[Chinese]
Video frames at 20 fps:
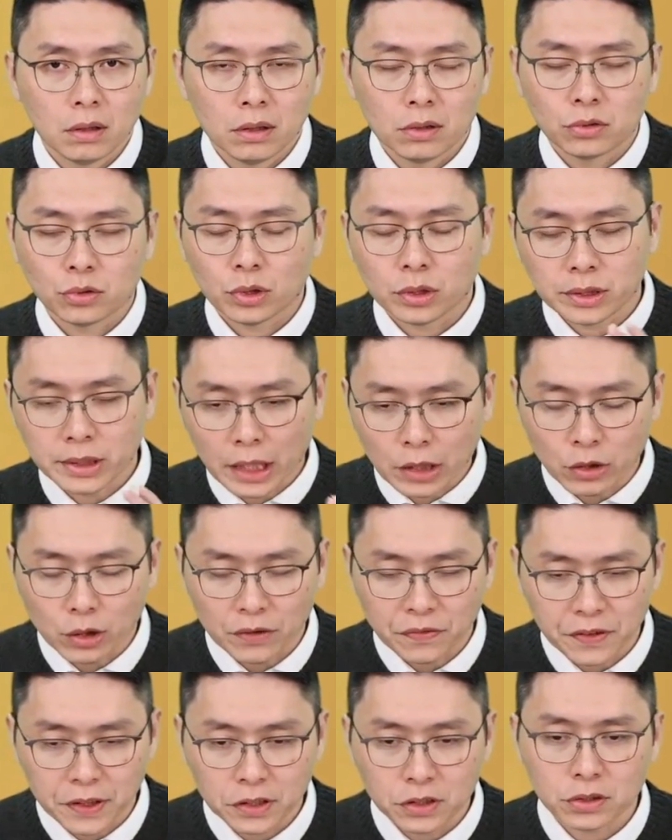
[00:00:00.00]
所以三
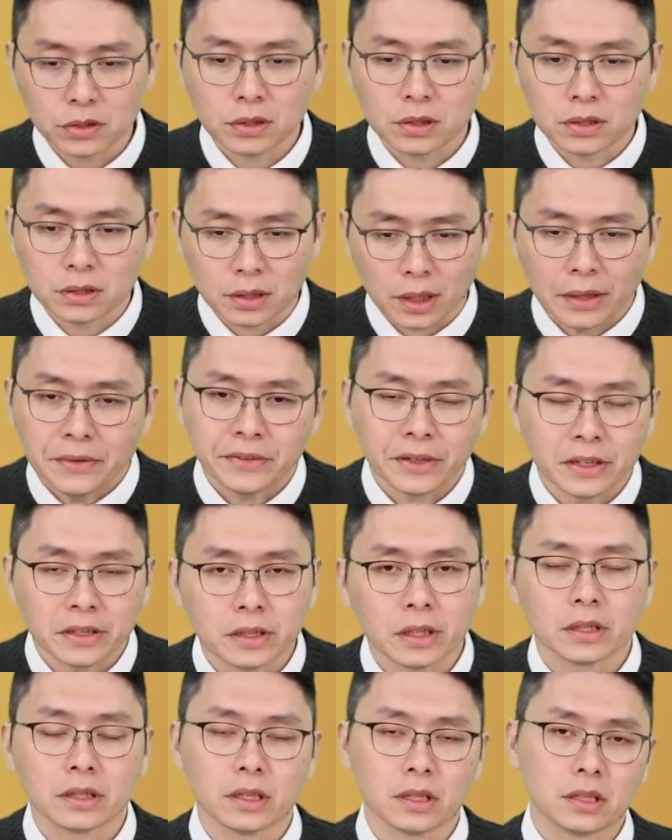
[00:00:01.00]
月份就是等等
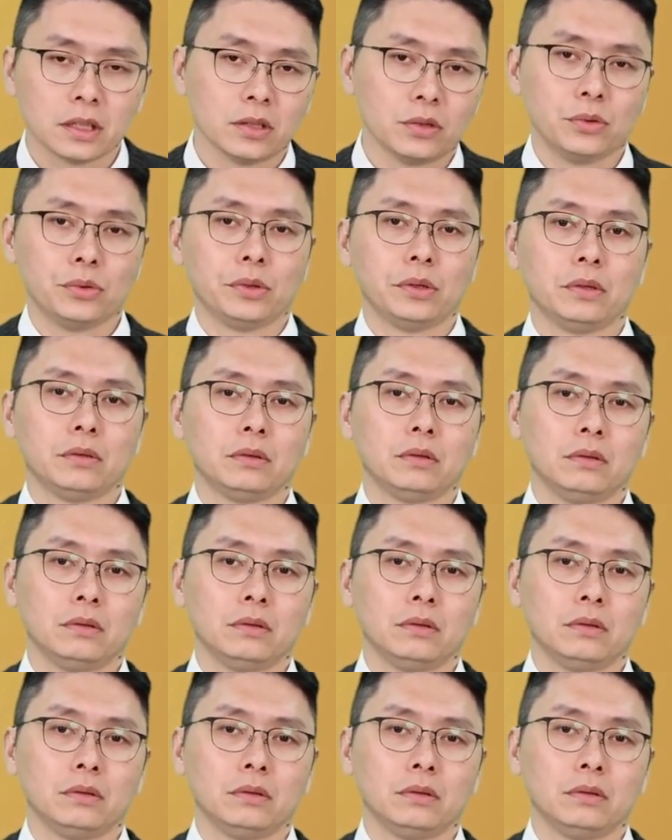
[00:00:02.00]
等的一个月